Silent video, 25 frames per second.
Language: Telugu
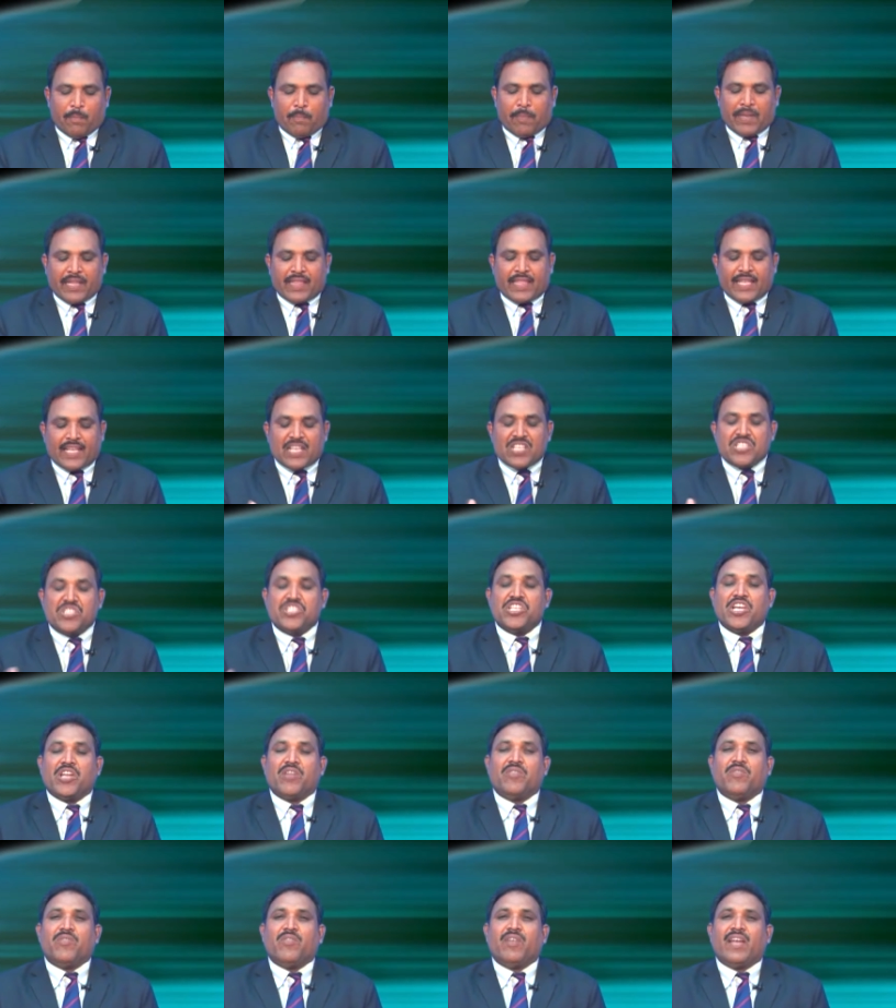
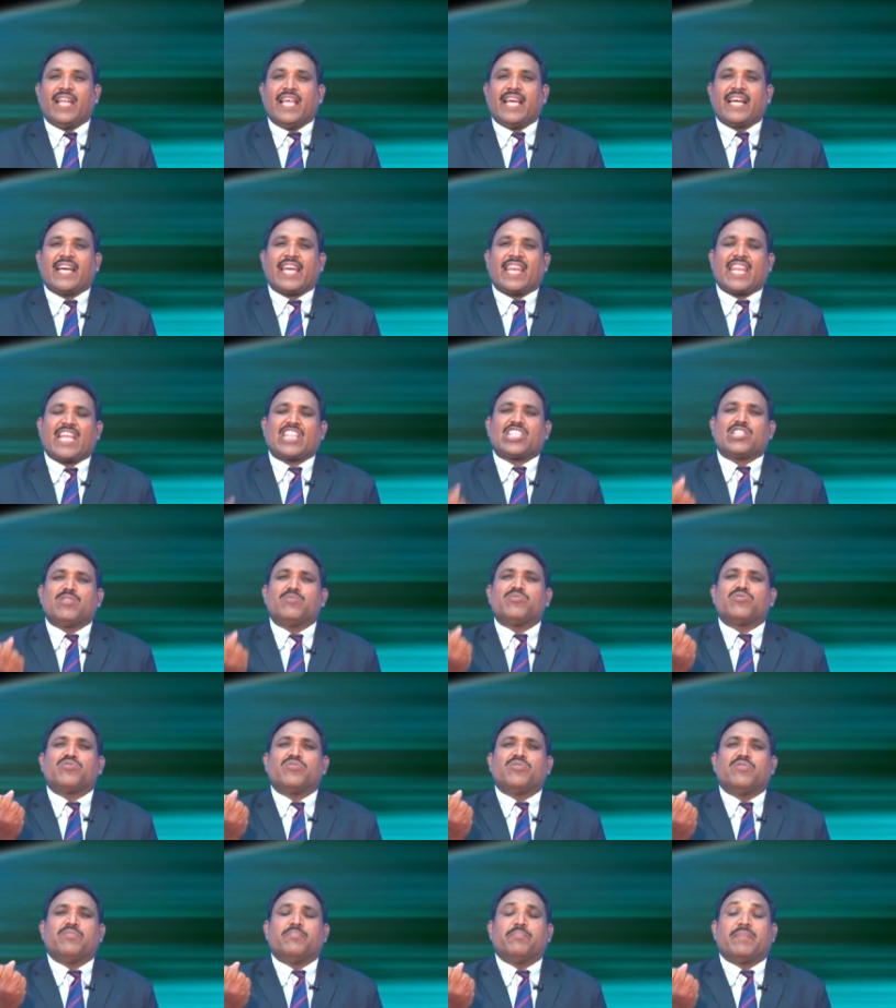బ్రతికించను లేక
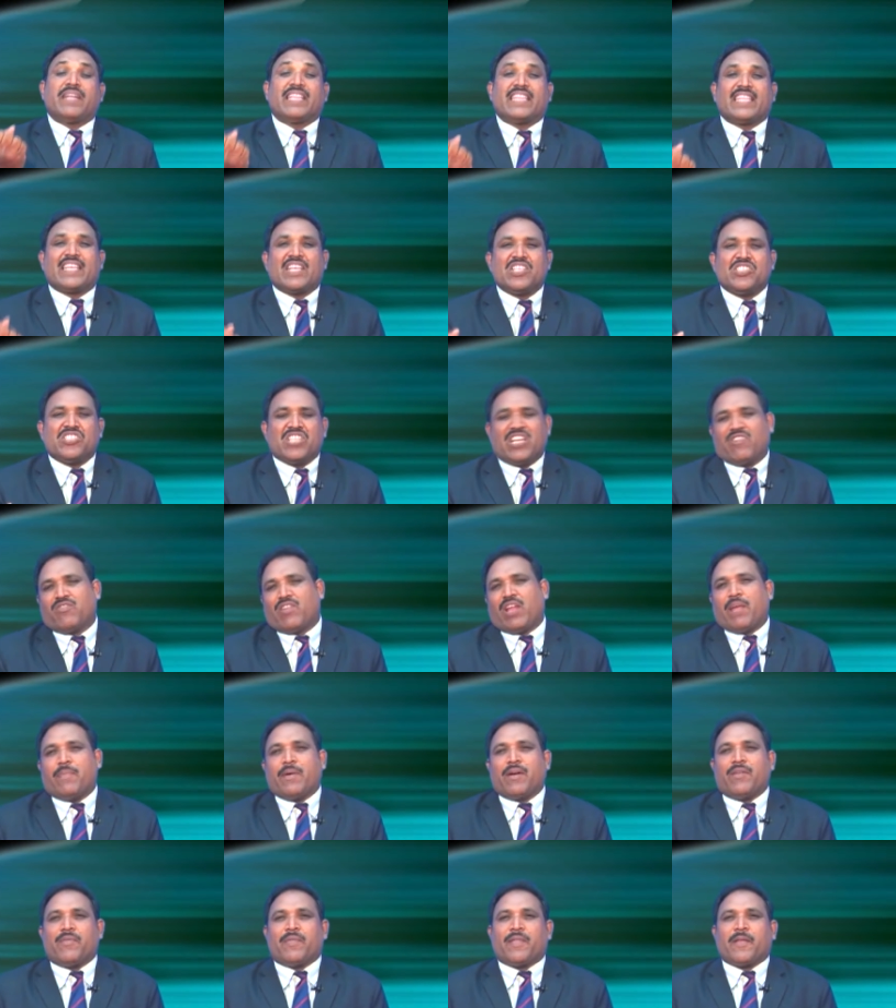రక్తంతో బ్రతికించను
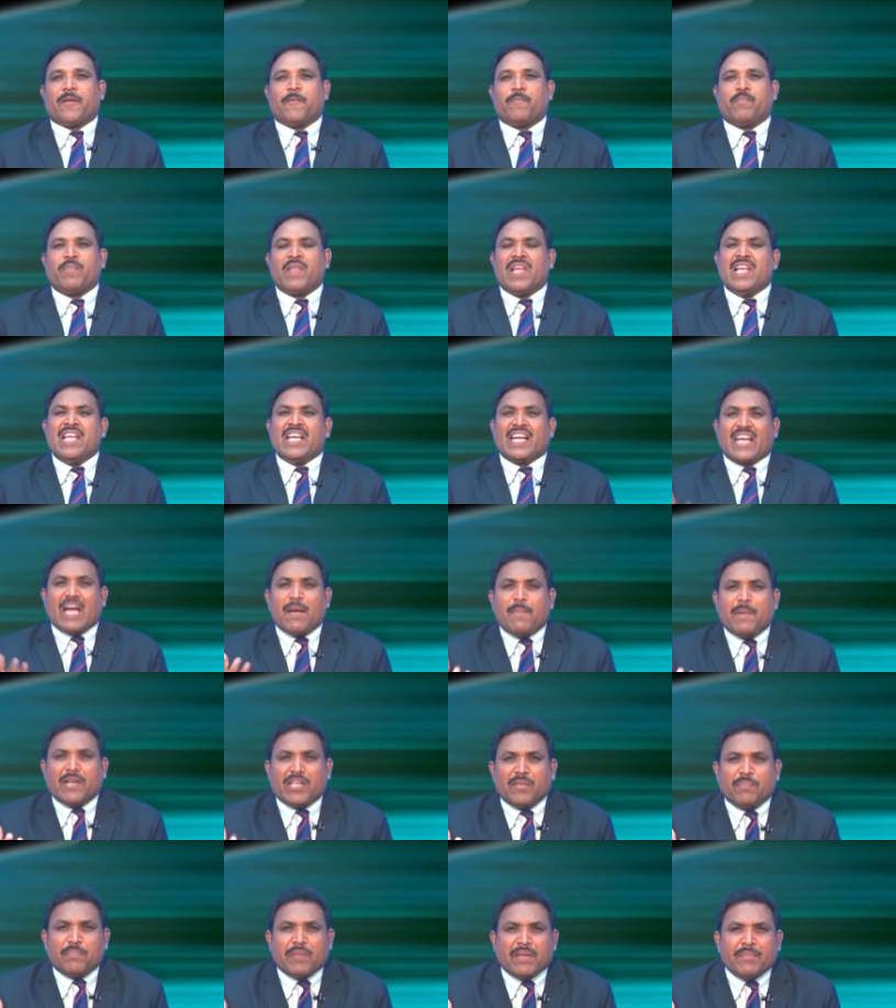రాయబడి ఉంది
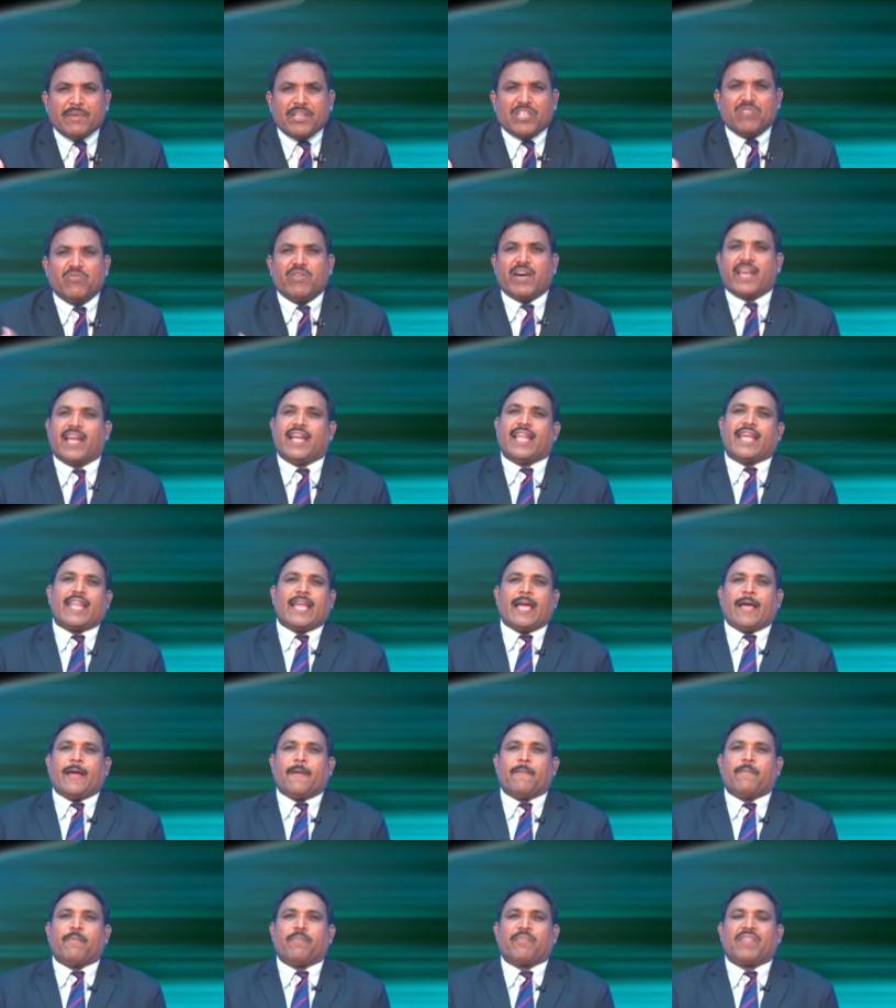కాబట్టి ప్రేమింటి వారిలరా